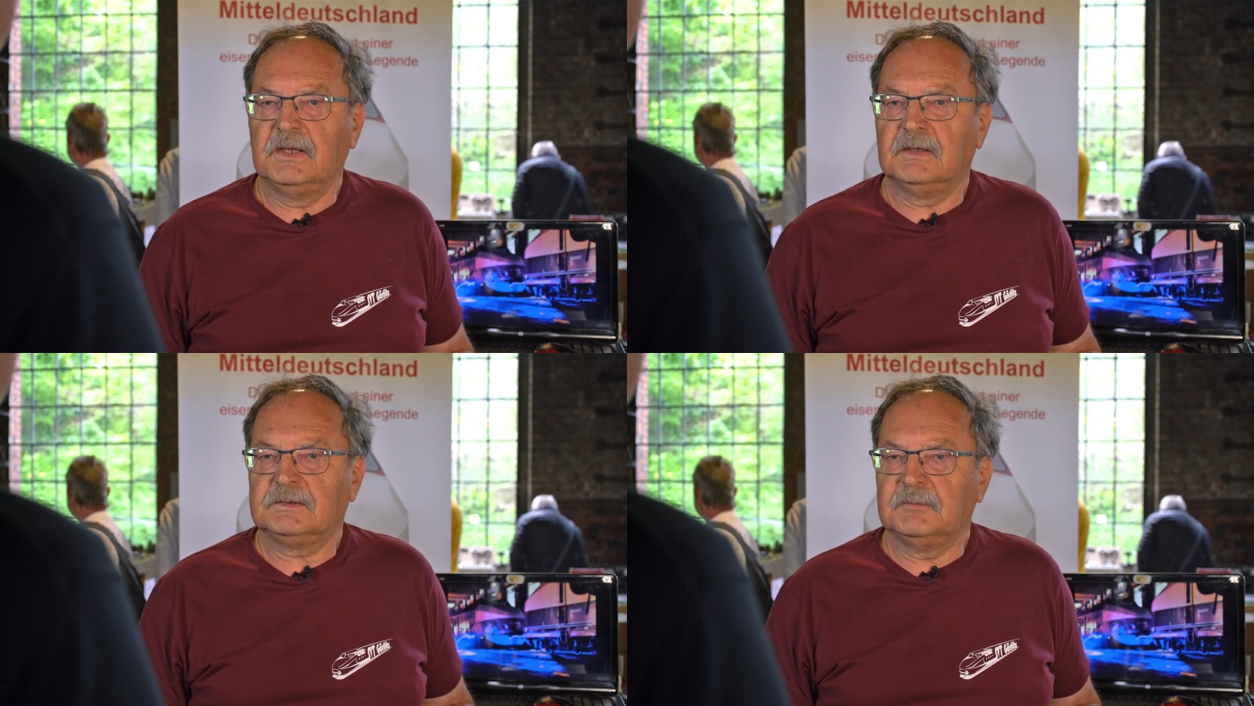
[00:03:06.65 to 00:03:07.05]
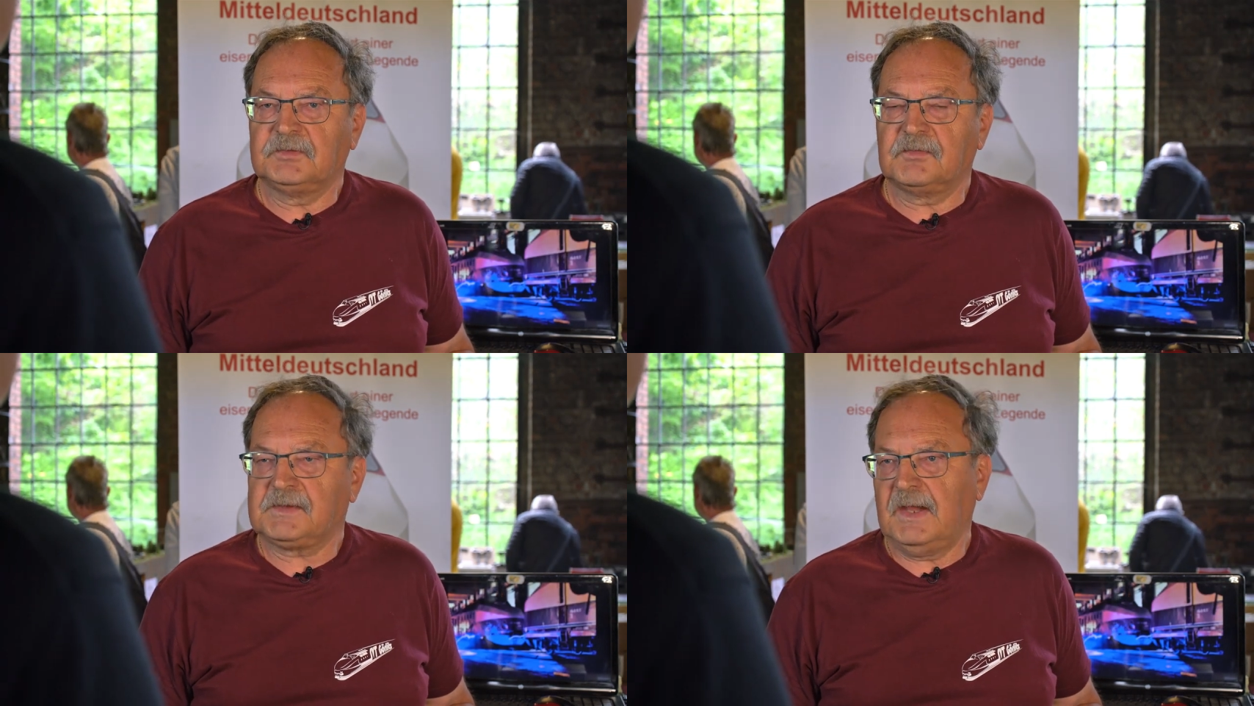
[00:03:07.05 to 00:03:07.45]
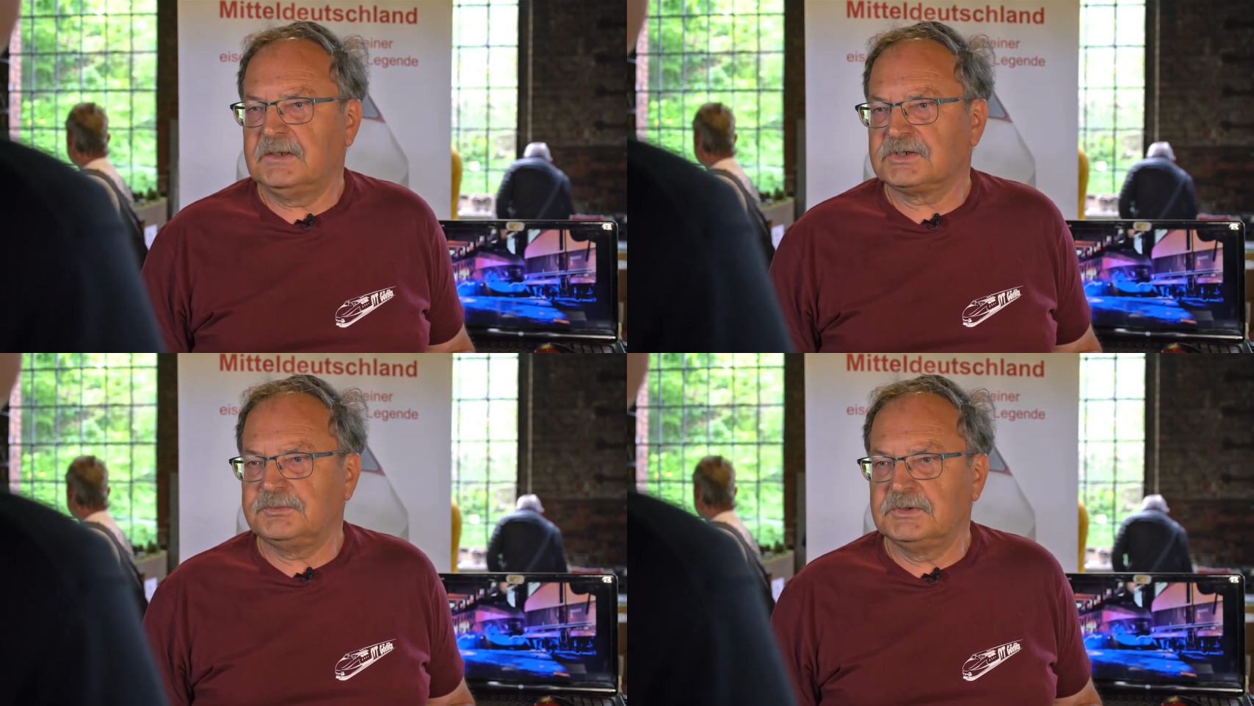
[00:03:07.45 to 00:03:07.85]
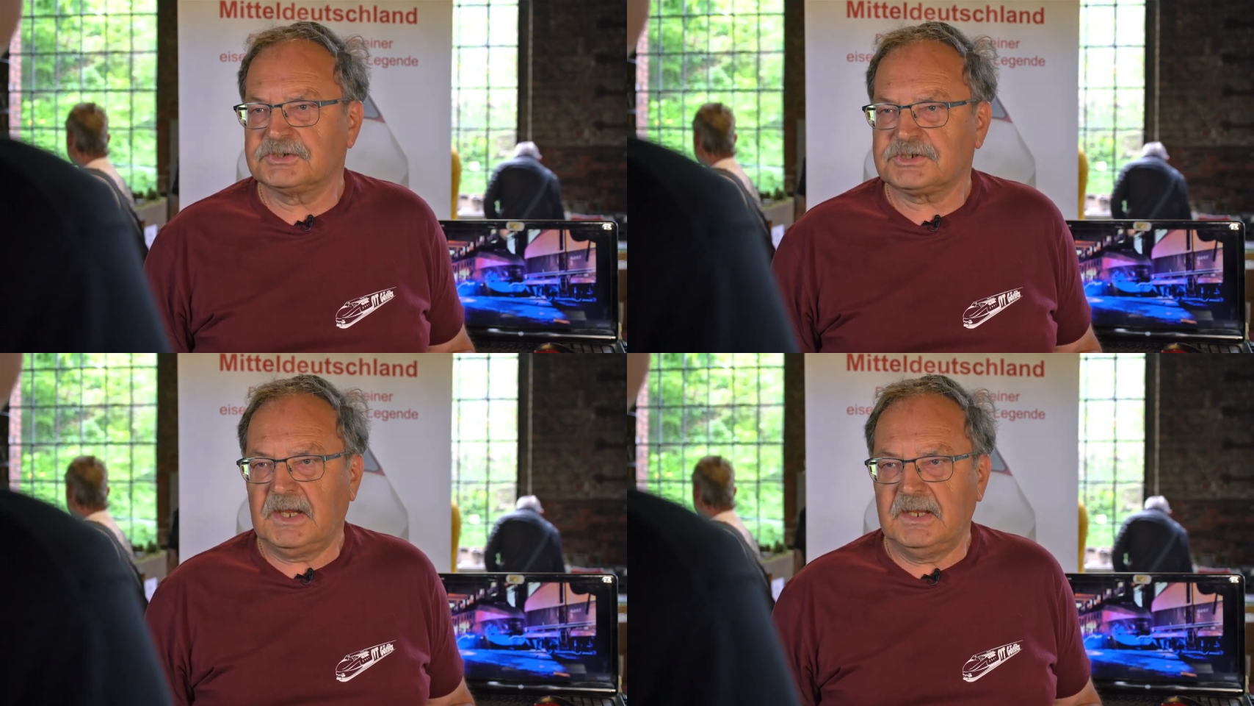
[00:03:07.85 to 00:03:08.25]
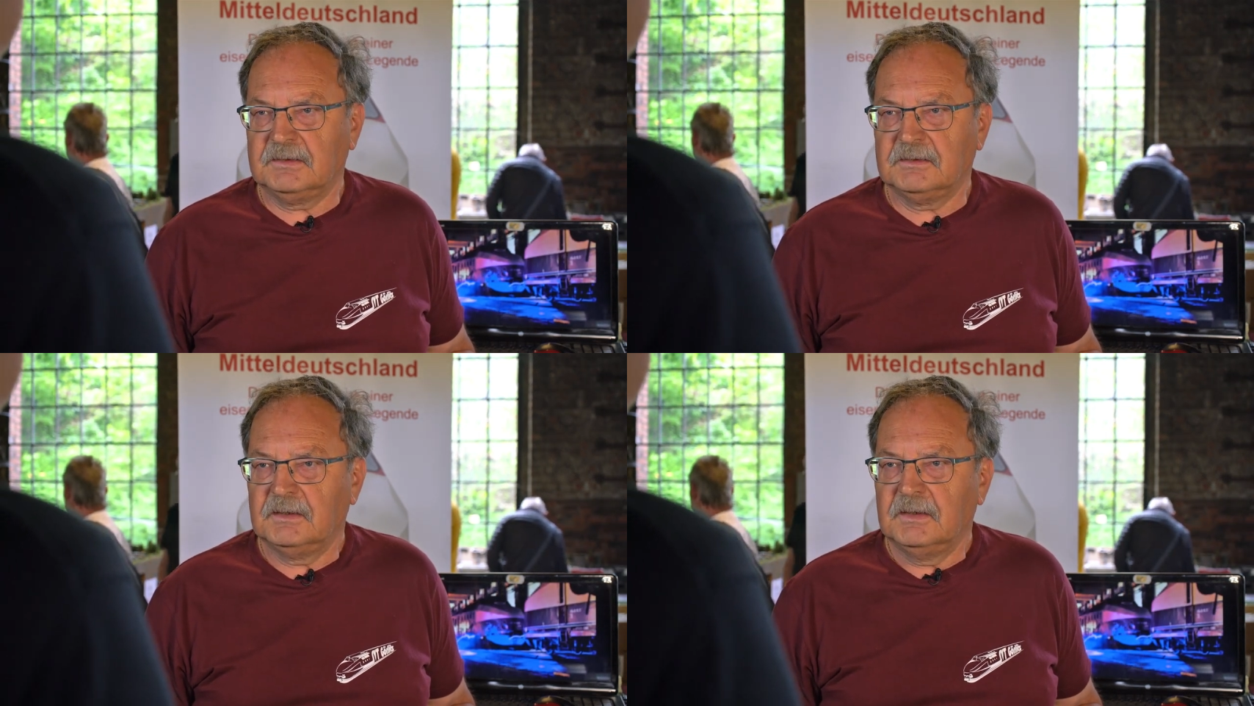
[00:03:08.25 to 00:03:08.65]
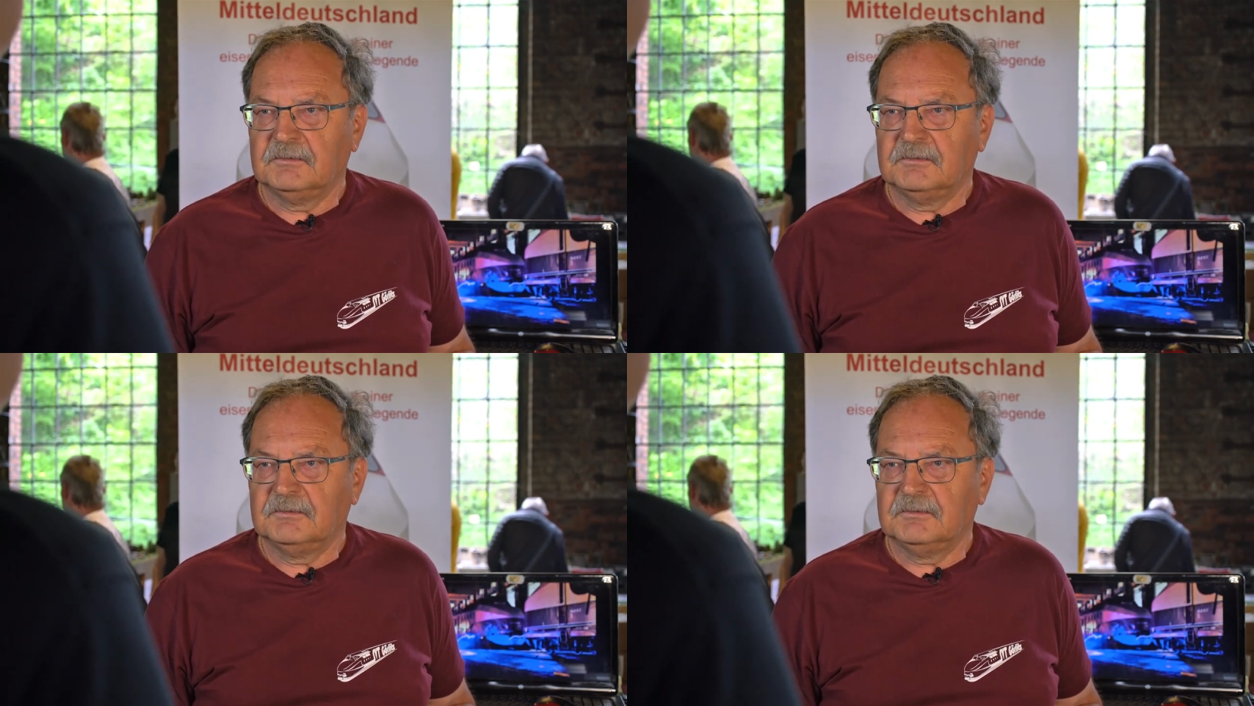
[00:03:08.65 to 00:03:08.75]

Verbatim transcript: äh, gibt es keine Schwierigkeiten,